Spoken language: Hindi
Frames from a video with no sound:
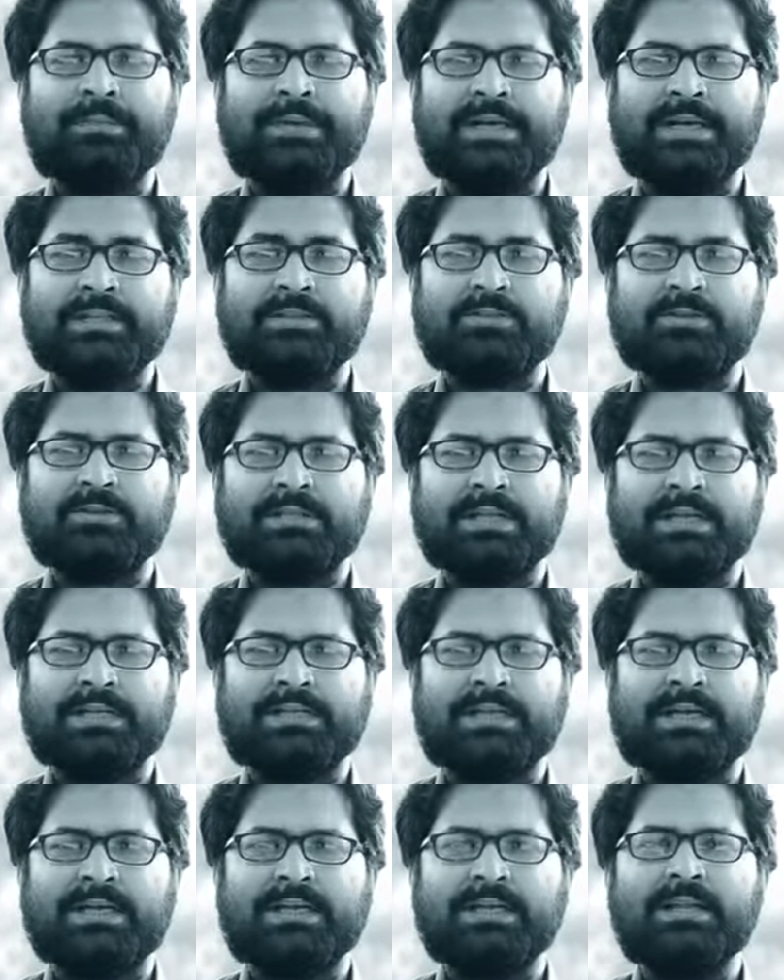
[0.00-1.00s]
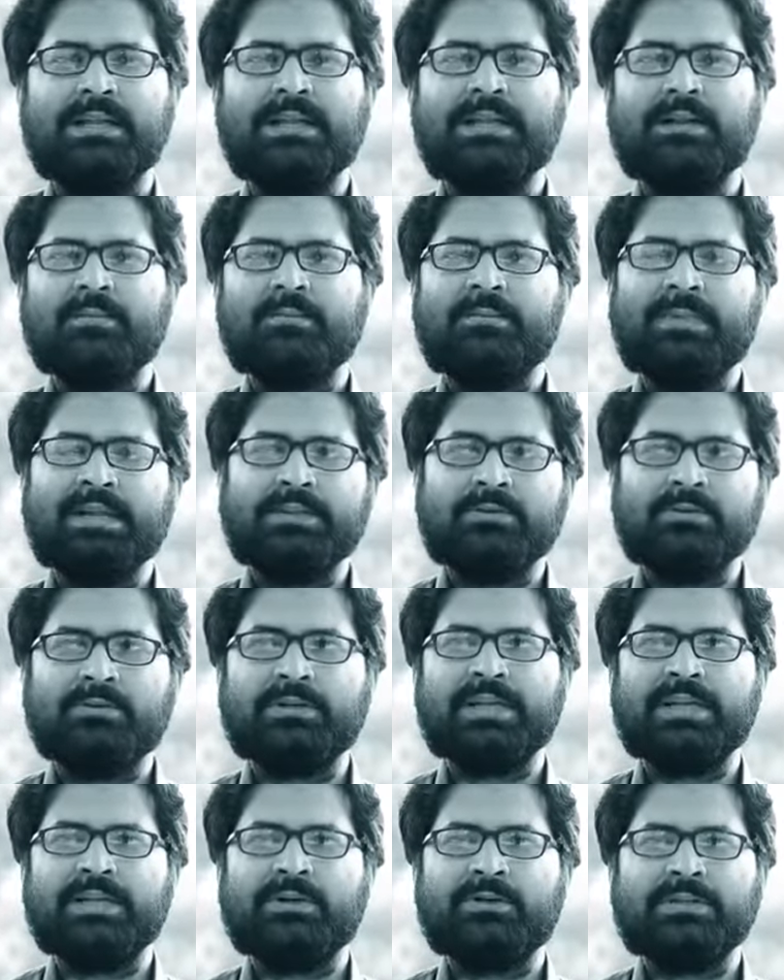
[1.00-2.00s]
पीड़ित होता था मैं
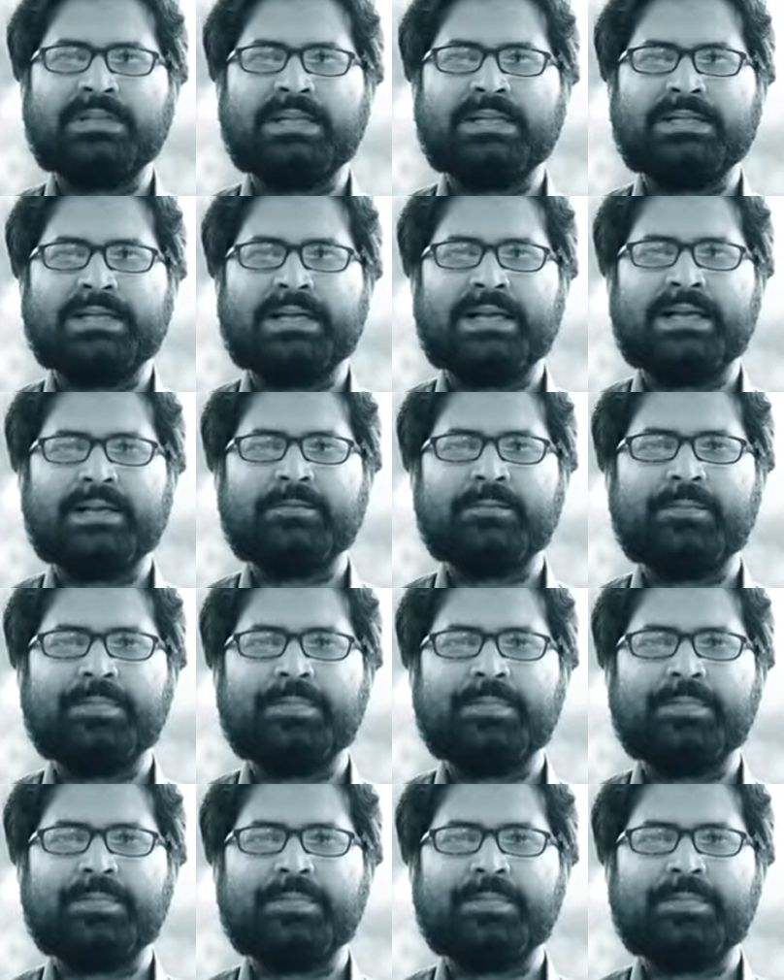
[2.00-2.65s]
दुखी होता था